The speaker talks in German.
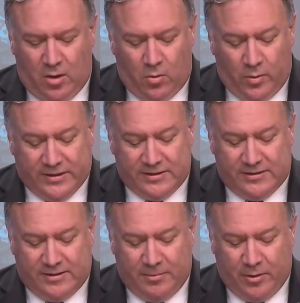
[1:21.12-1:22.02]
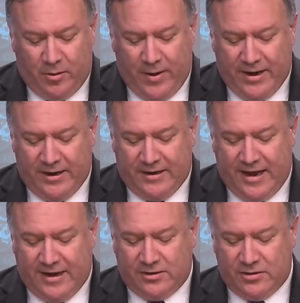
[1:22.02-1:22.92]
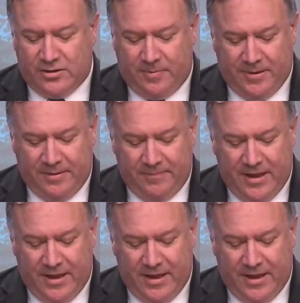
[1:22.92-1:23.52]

recent similar Iranian attacks on shipping,